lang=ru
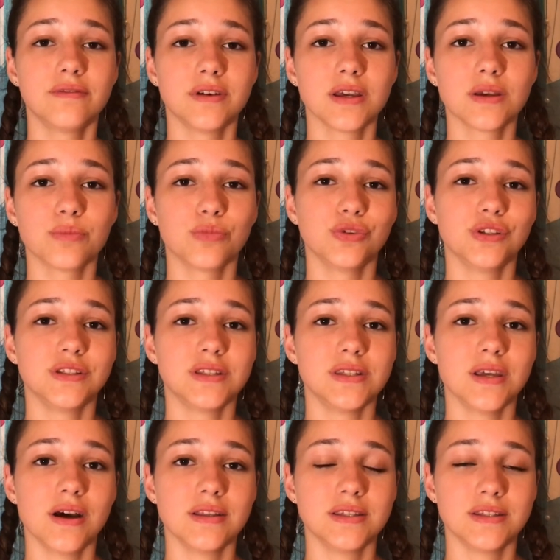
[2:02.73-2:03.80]
вы будете
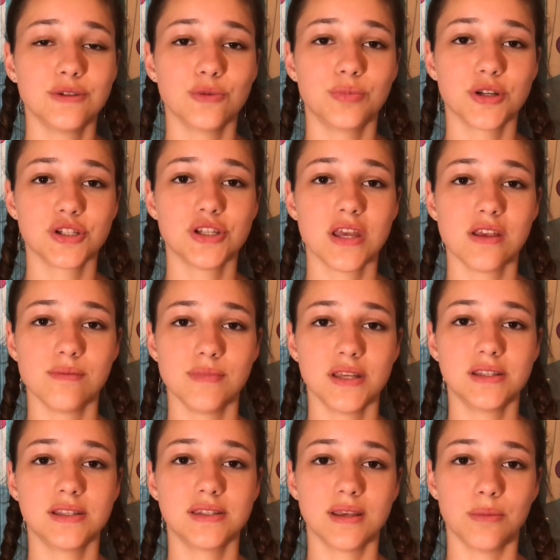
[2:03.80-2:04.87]
делать эти упражнения
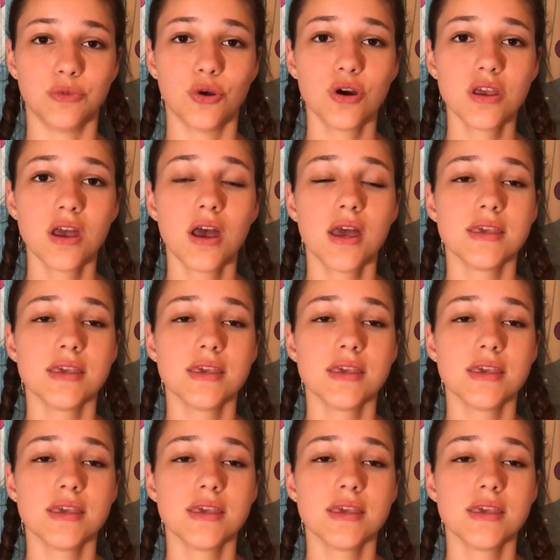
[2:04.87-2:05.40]
вместе со мной.